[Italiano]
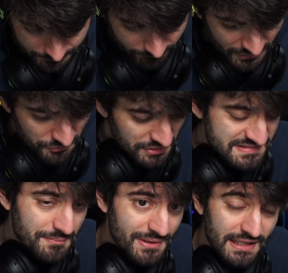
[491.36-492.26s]
Io vorrei
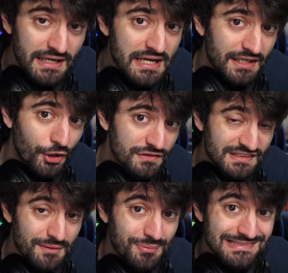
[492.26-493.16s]
sapere che
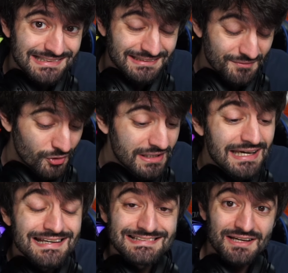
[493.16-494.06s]
cosa ne pensate voi,
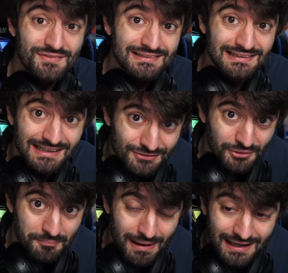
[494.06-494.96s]
se avete letto
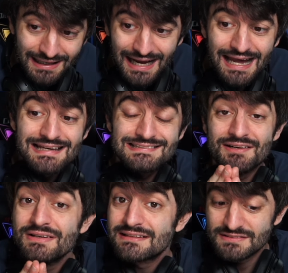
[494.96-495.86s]
il manga, se
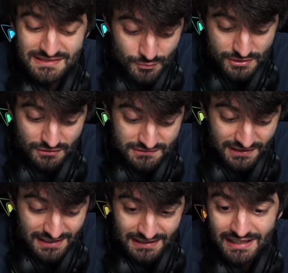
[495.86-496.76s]
avete seguito il
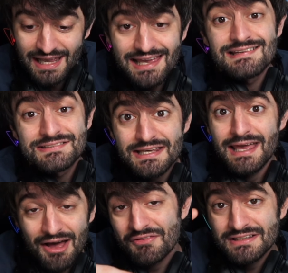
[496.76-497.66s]
trailer e se
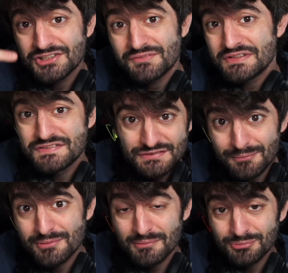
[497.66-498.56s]
avete già visto la
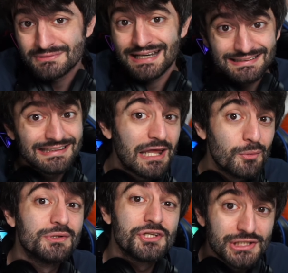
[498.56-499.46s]
prima puntata ed è
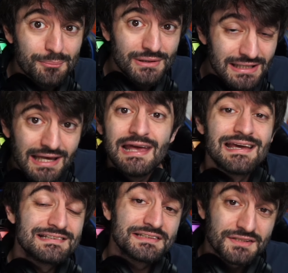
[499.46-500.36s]
l'11 aprile
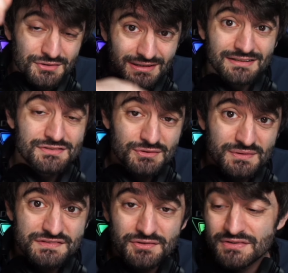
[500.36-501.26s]
e siete tornati su
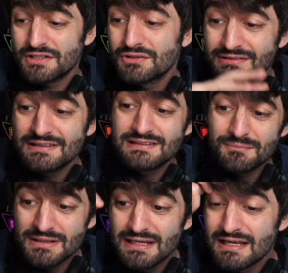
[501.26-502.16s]
questo video,
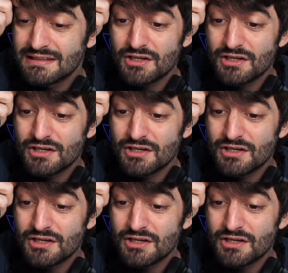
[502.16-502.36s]
ditemi vi,